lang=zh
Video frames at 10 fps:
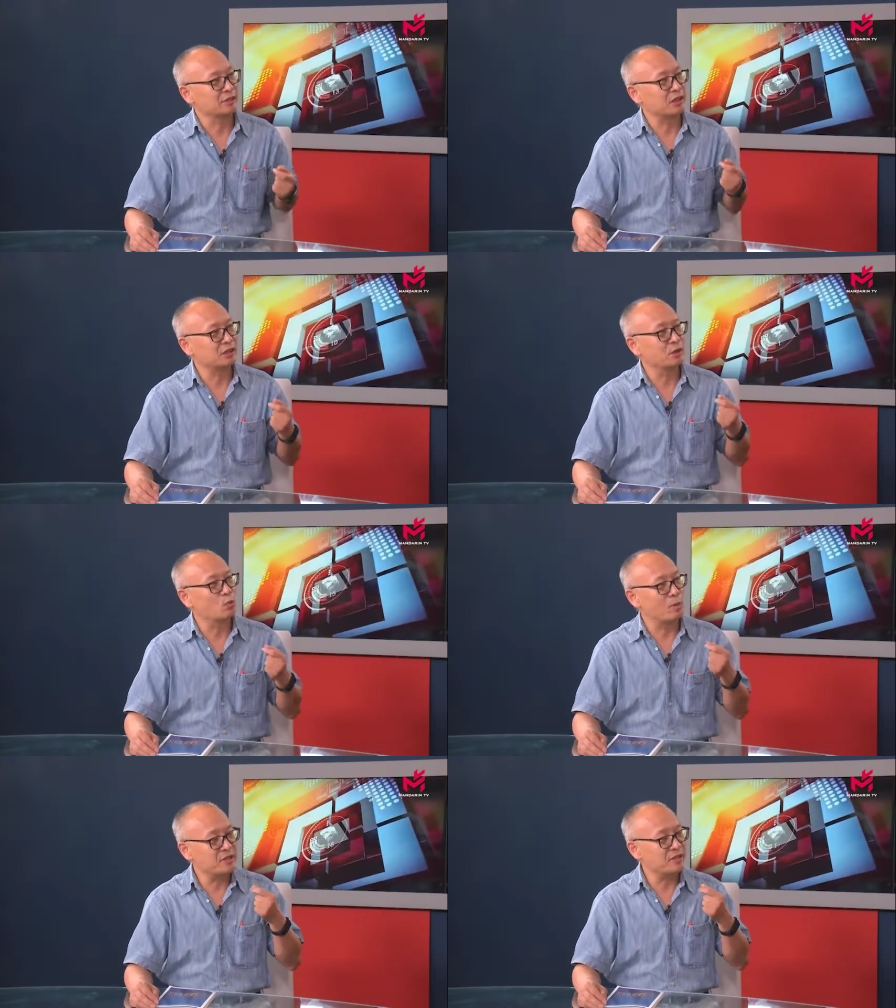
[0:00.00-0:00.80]
但是呢，
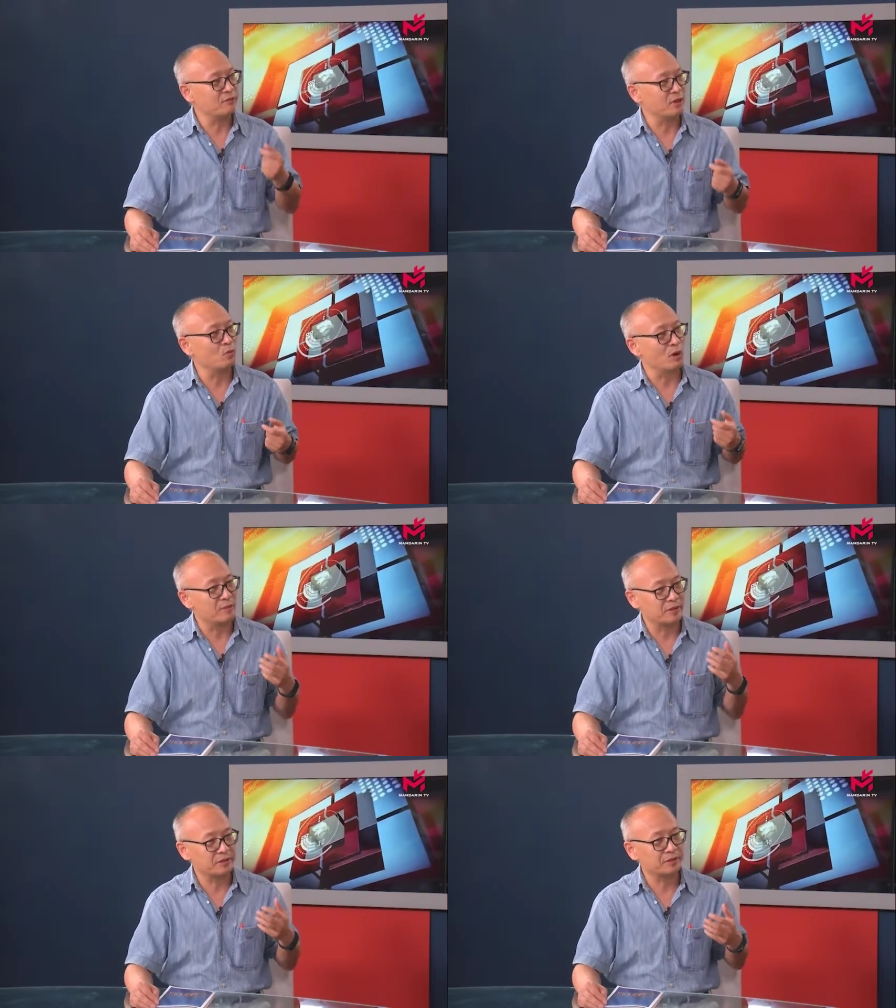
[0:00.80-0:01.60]
我们认为我
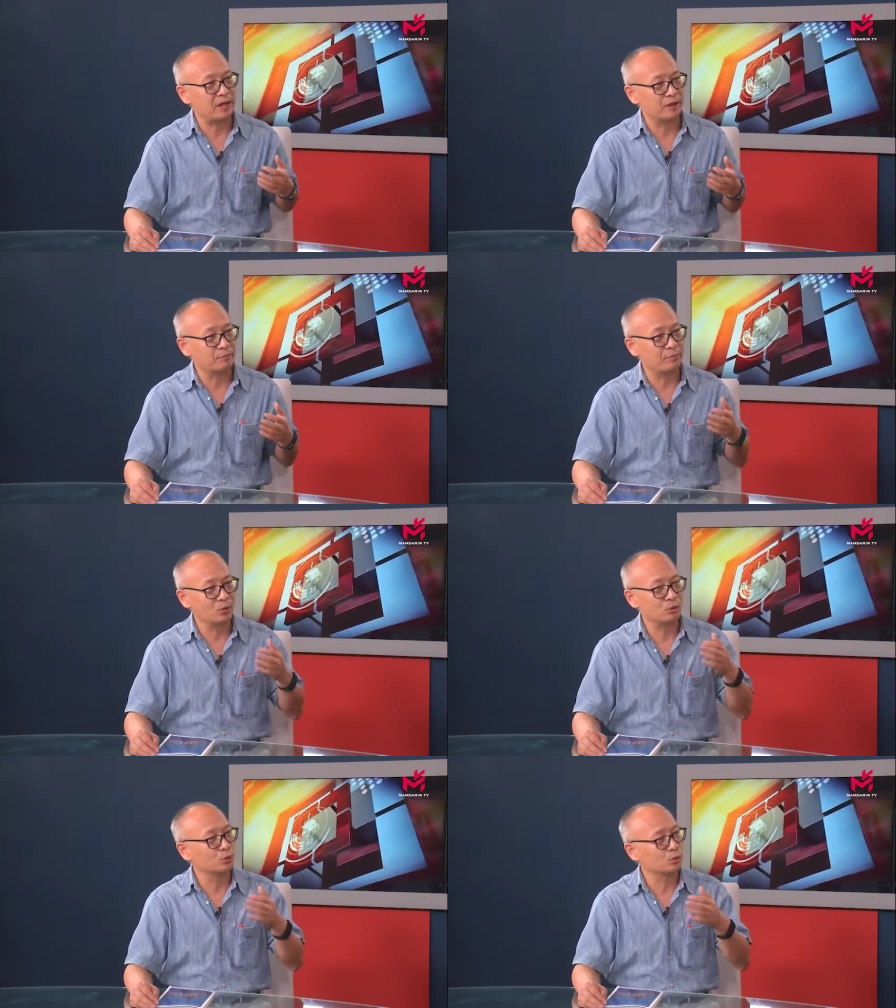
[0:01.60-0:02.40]
们是在
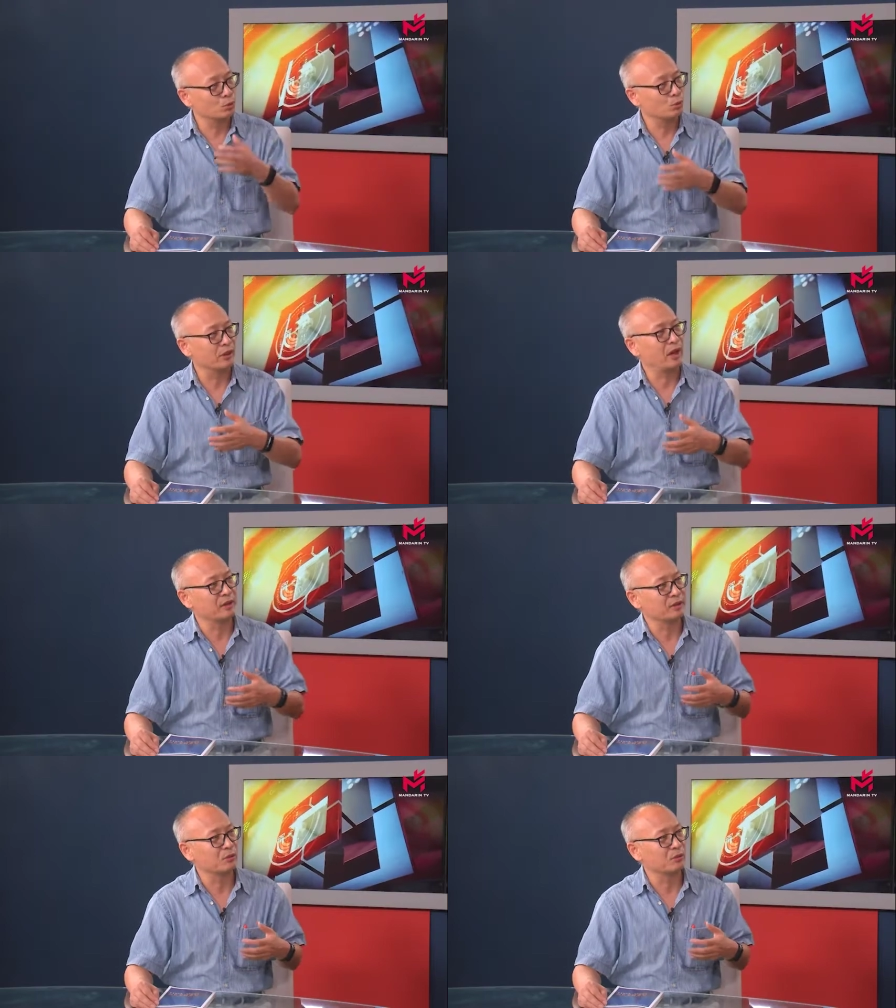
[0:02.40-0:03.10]
帮助中国抗疫。